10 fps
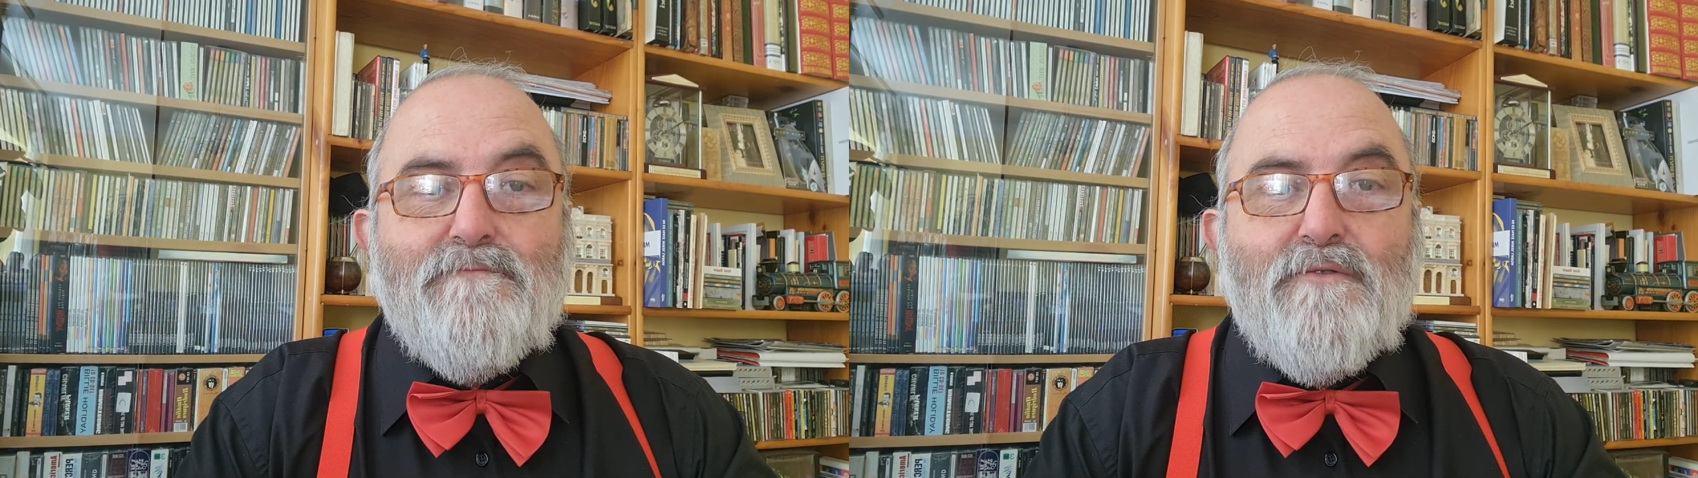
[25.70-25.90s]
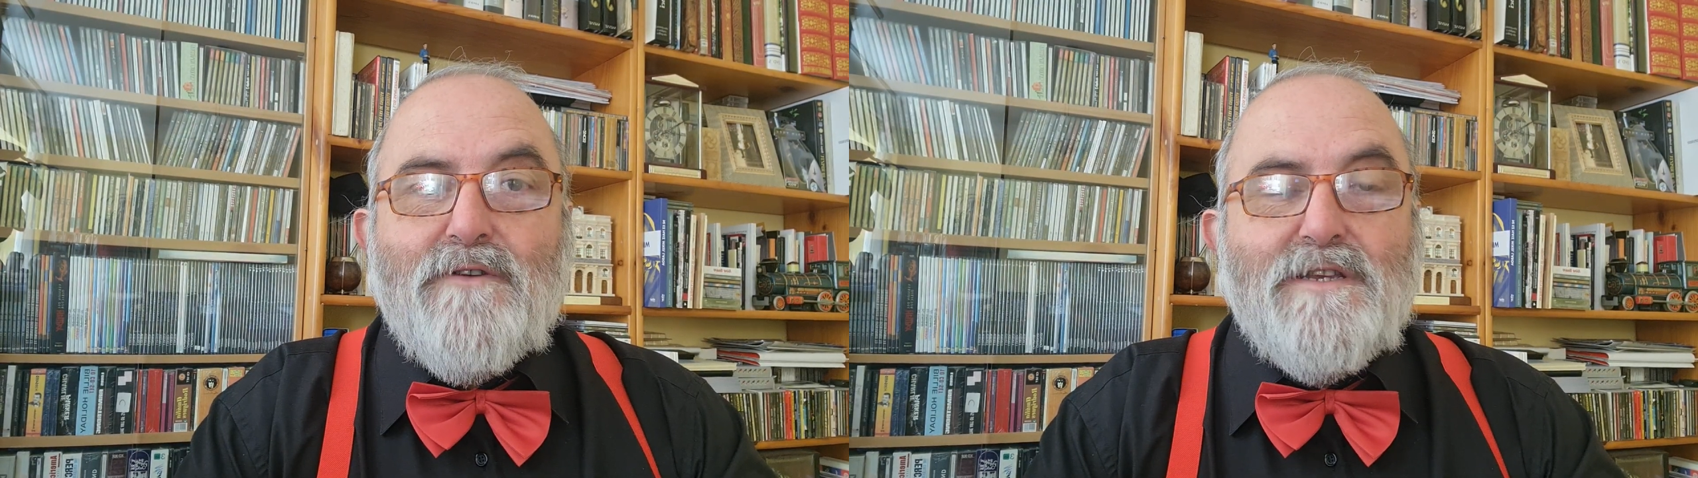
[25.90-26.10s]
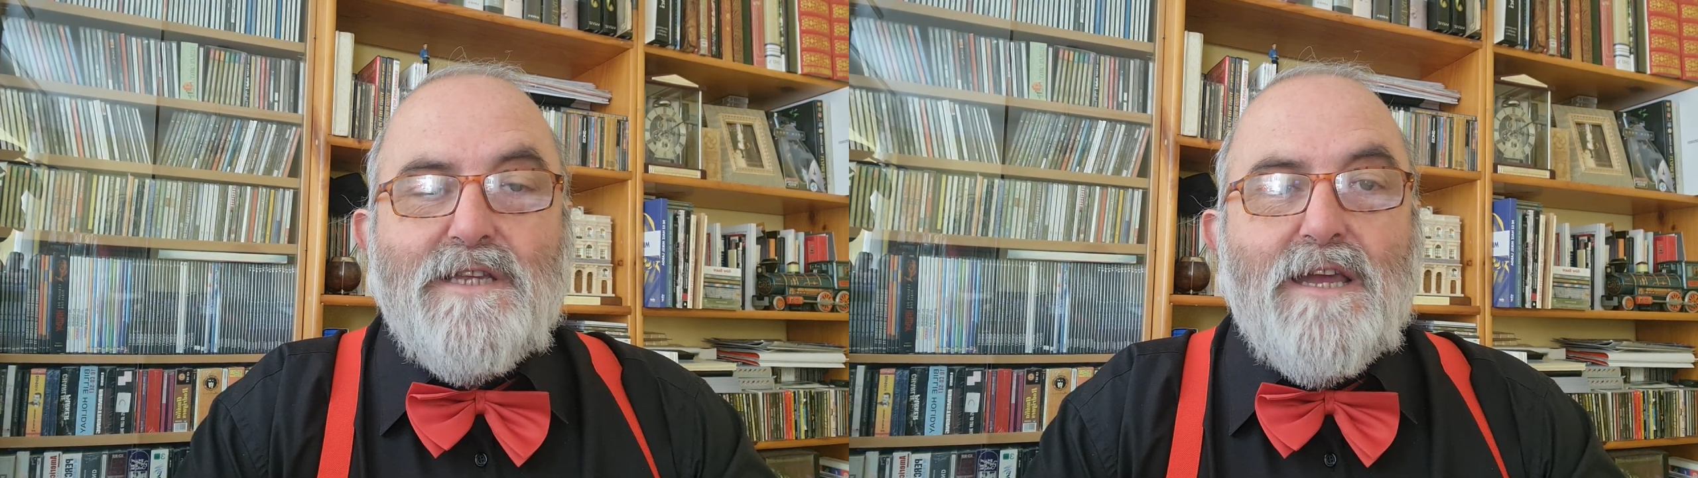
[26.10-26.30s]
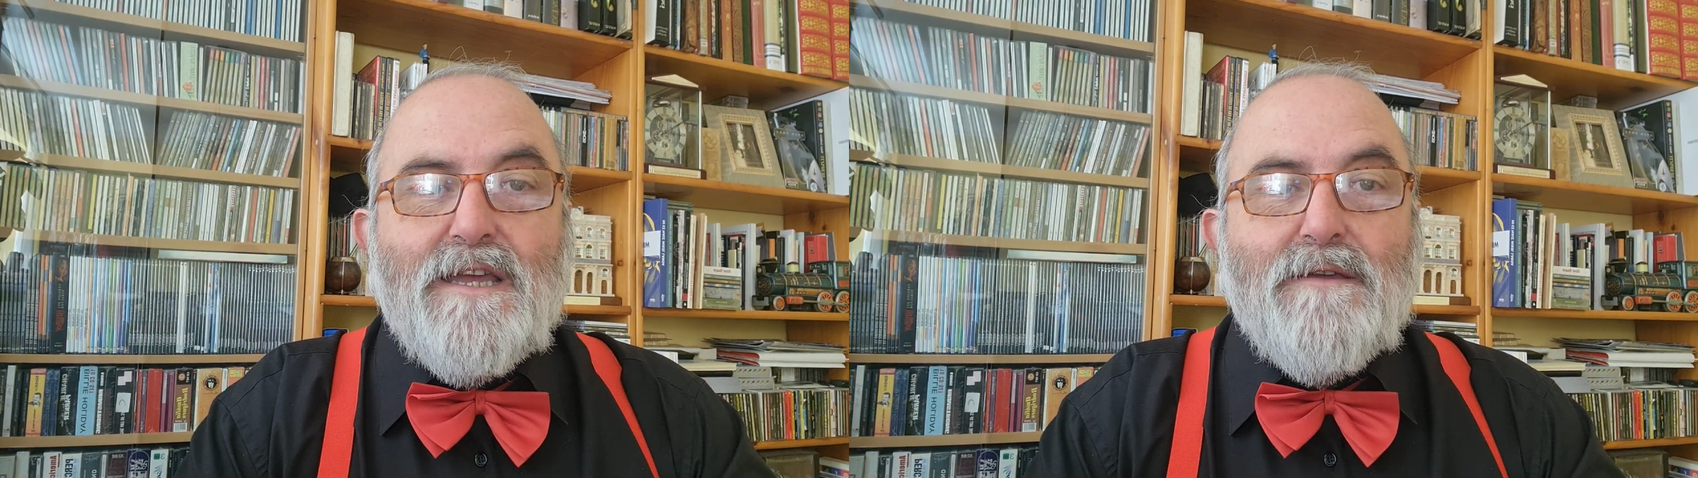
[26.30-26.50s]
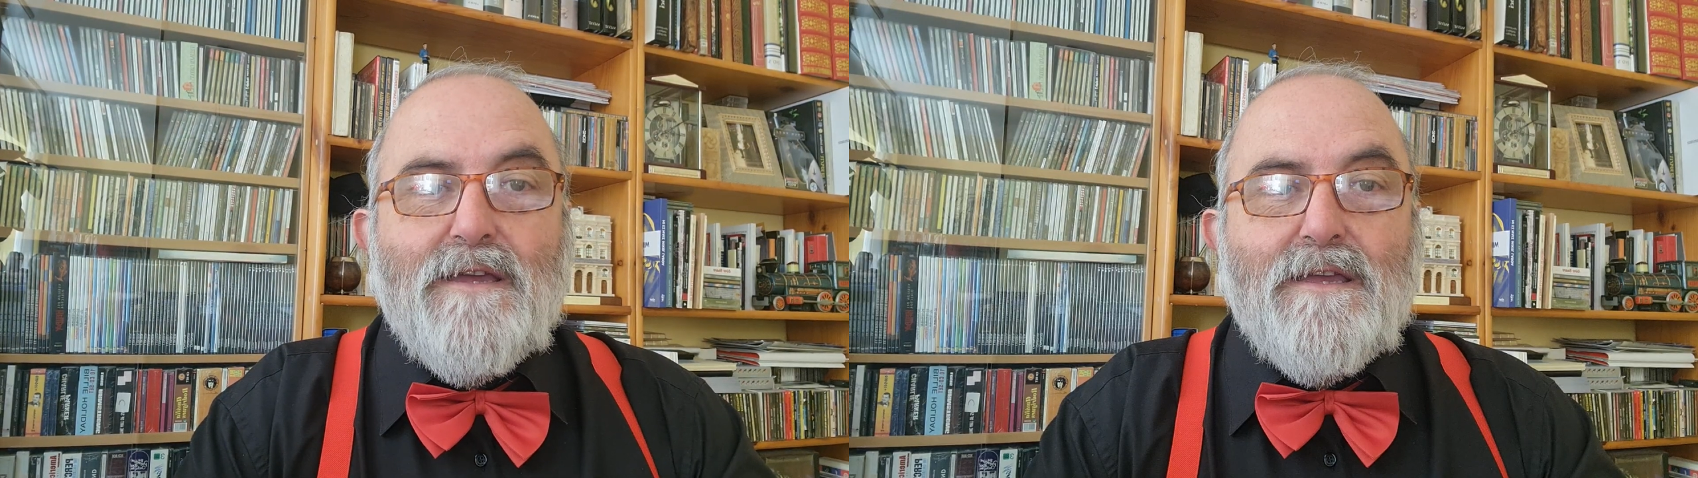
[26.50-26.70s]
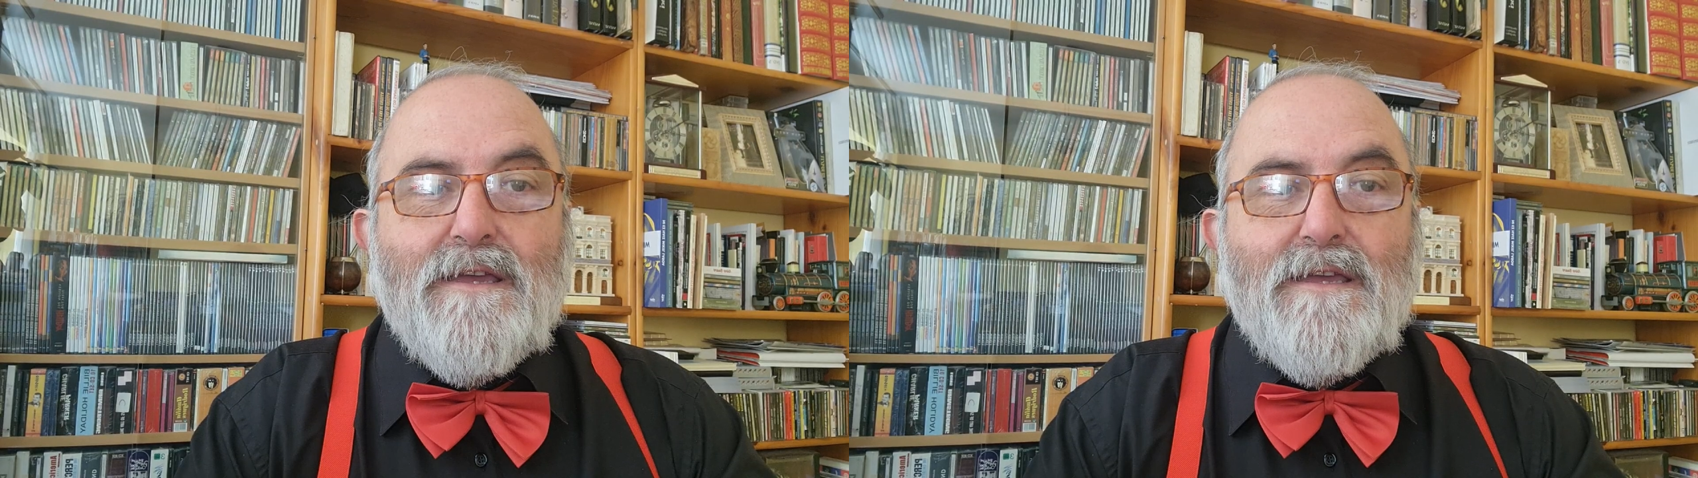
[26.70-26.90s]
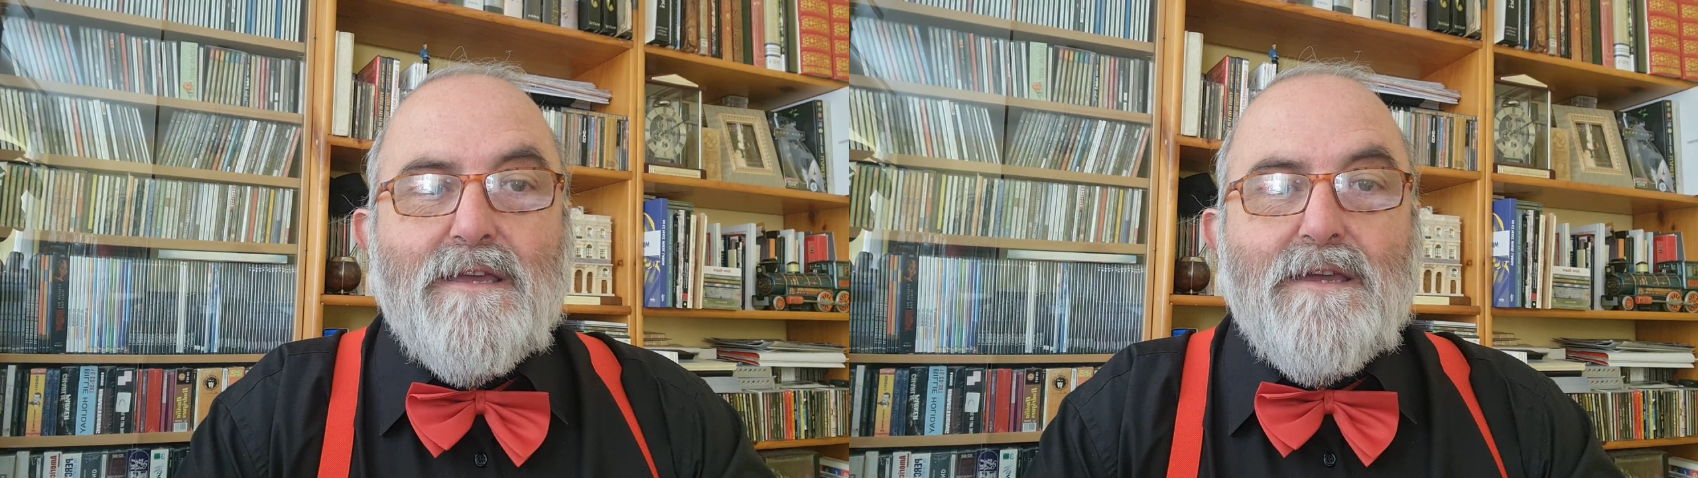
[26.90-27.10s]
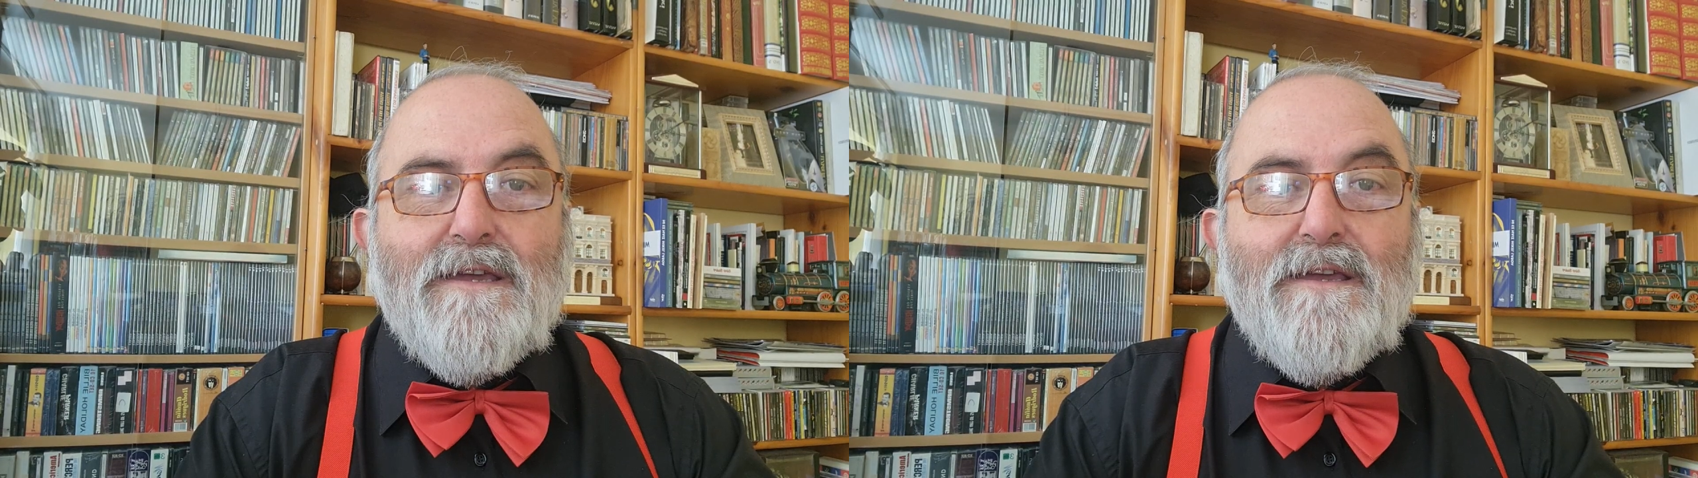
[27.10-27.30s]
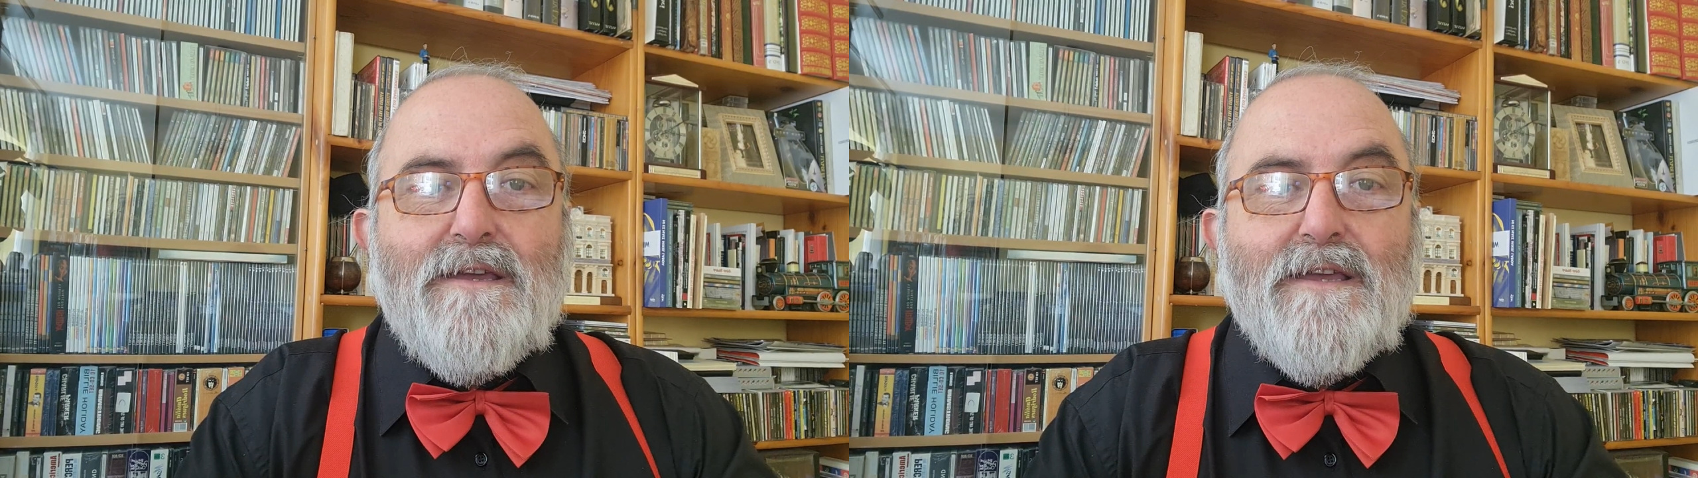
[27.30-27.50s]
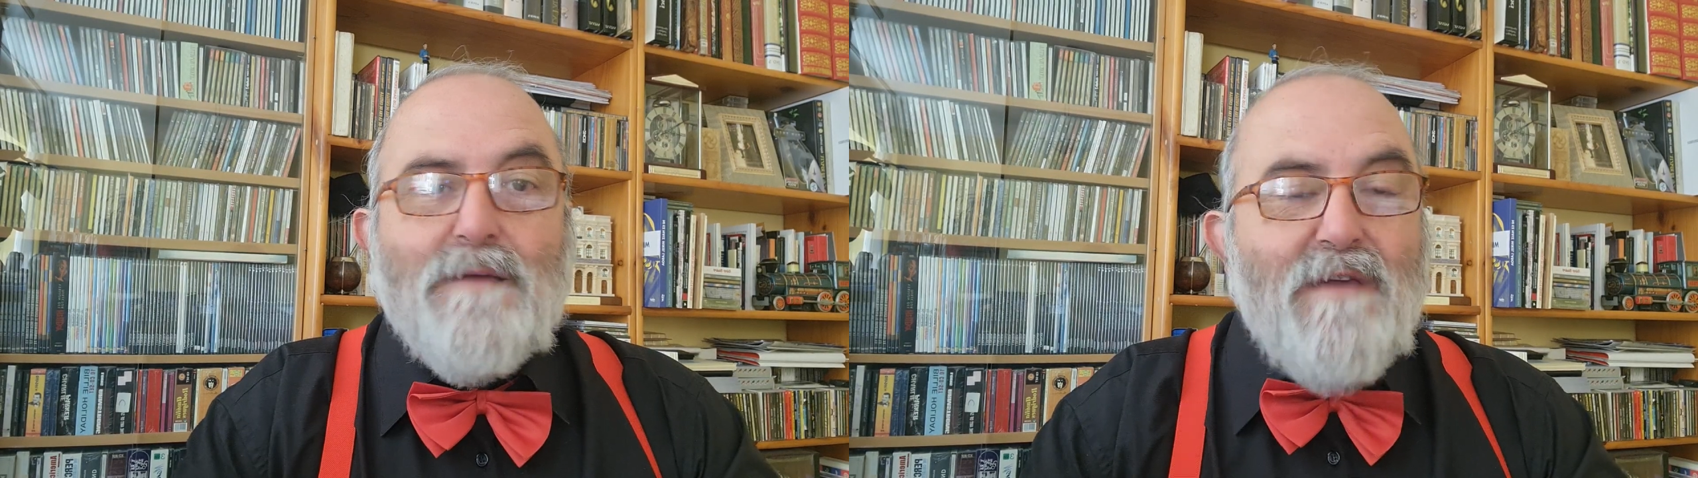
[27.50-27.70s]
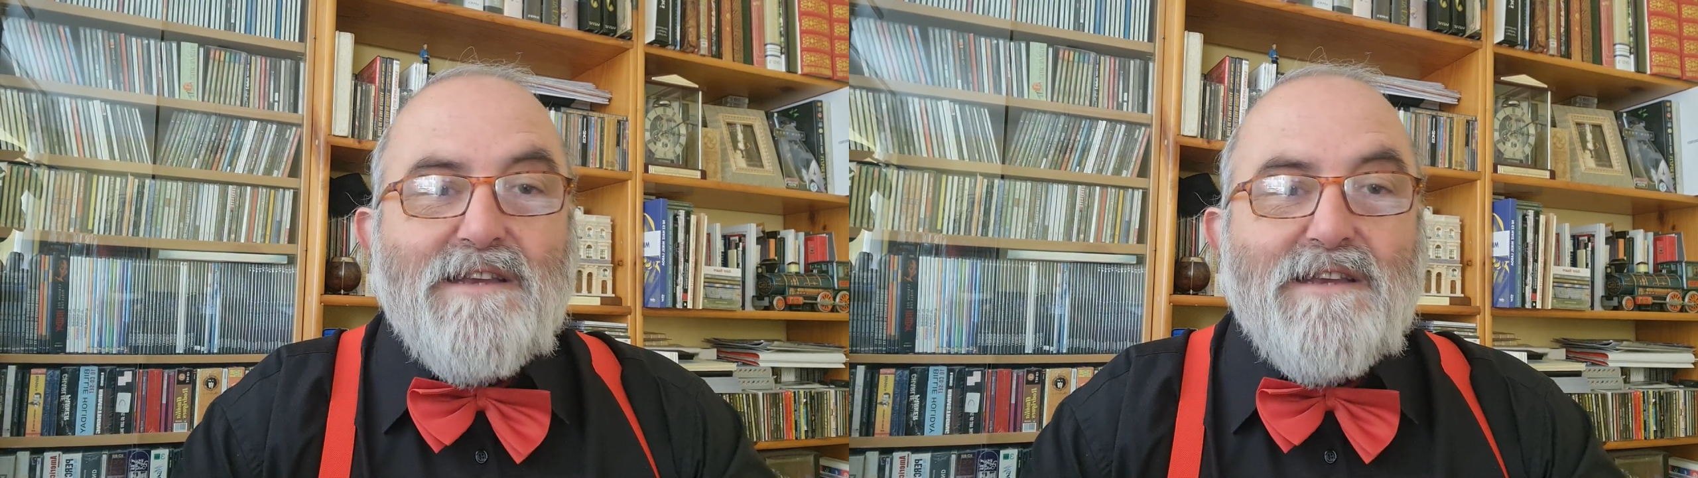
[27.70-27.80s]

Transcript: poesía que, me